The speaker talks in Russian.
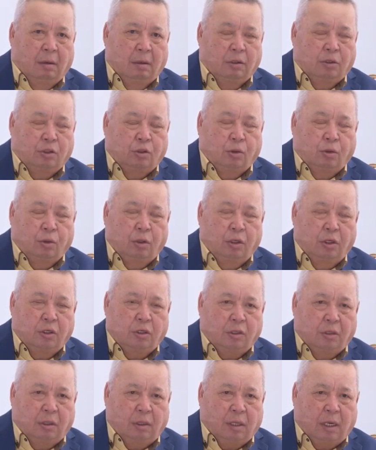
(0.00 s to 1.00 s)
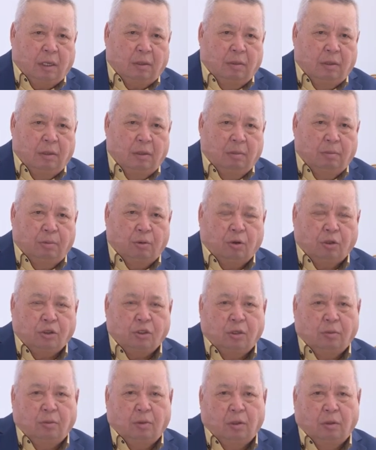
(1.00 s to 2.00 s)
Сегодняшний, как в
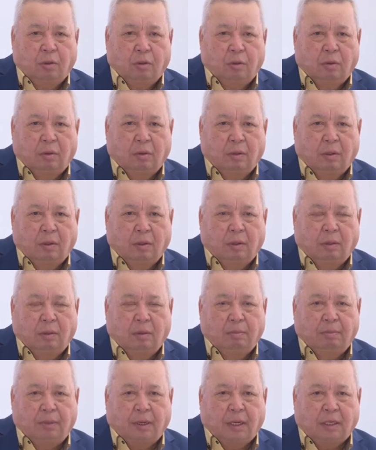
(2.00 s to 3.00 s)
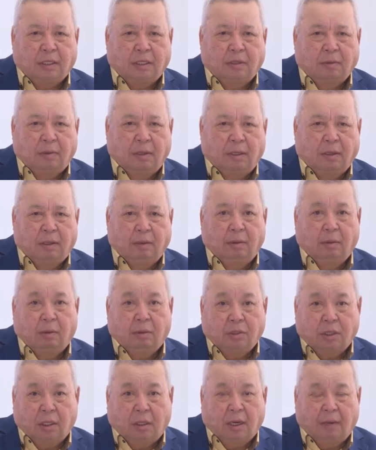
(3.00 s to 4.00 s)
прошлом году праздновали, и
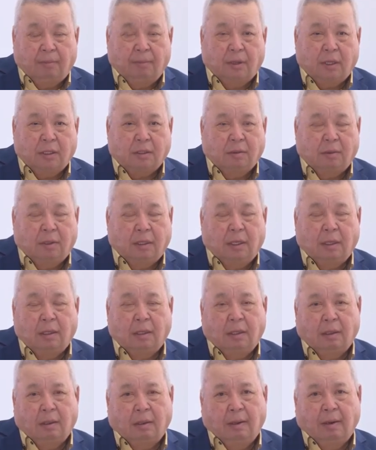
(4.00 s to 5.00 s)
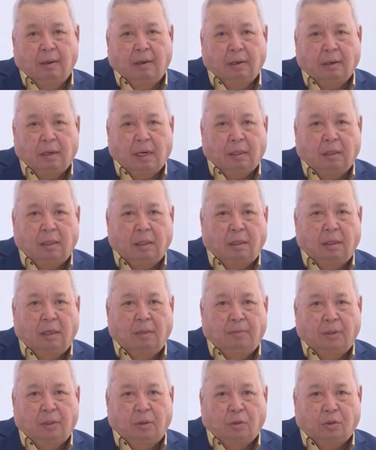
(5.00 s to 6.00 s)
вообще как праздновали, она как-то не
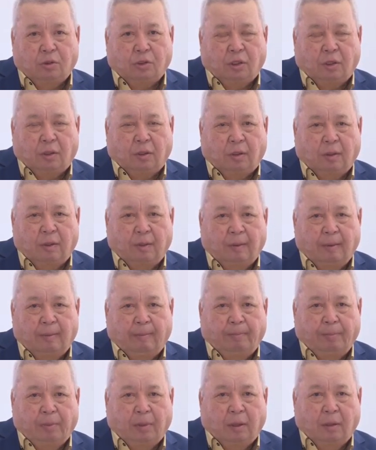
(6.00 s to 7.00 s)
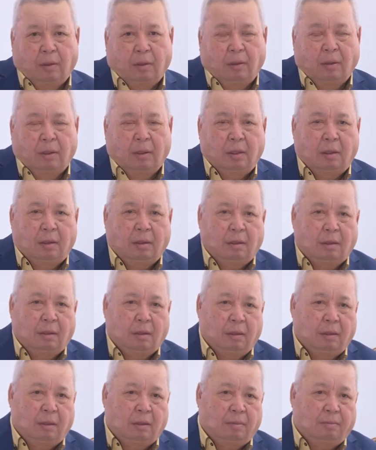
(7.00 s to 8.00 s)
по душе не
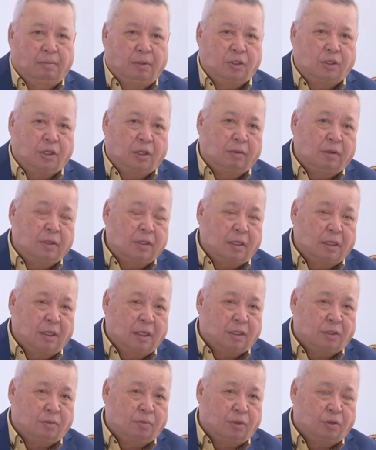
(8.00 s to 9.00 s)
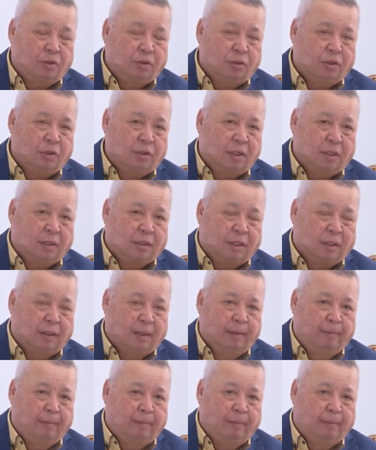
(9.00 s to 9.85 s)
э, по-человечески даже можно сказать.